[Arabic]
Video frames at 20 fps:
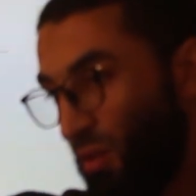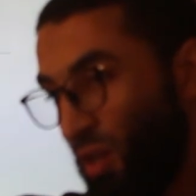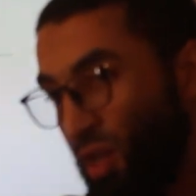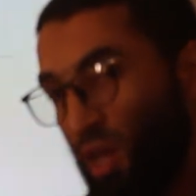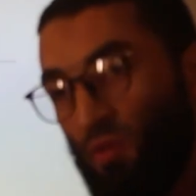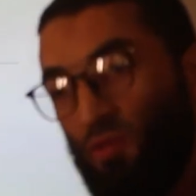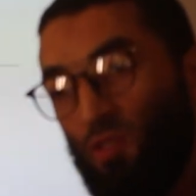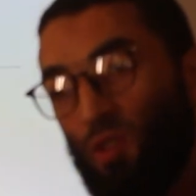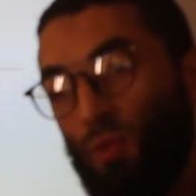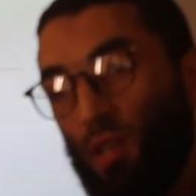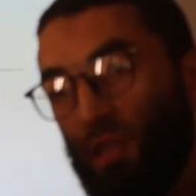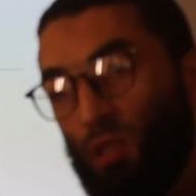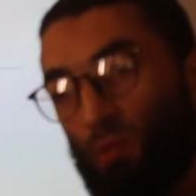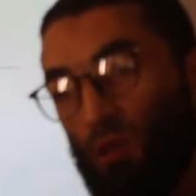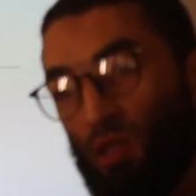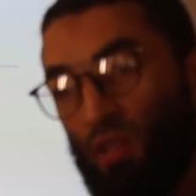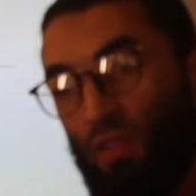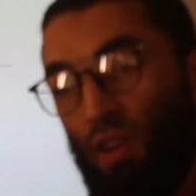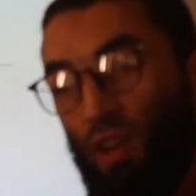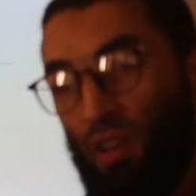الفورمات
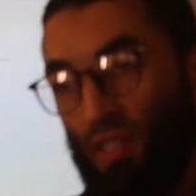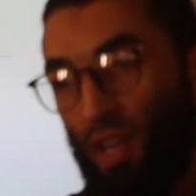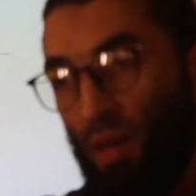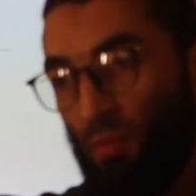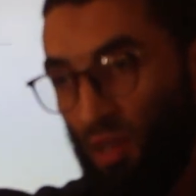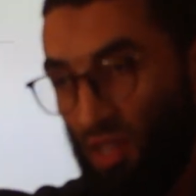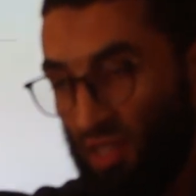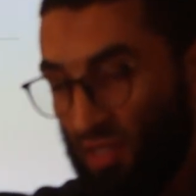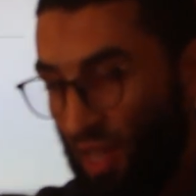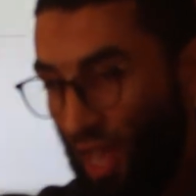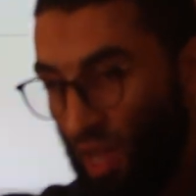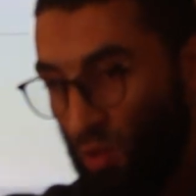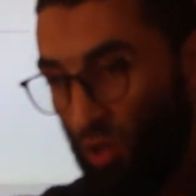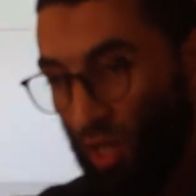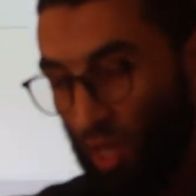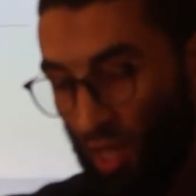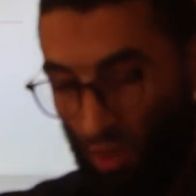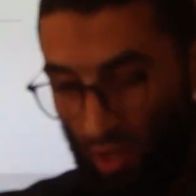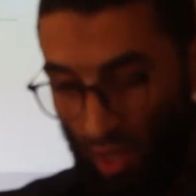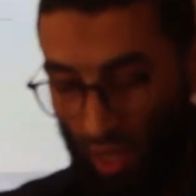سبيسيفايرز عامله ازاي وكده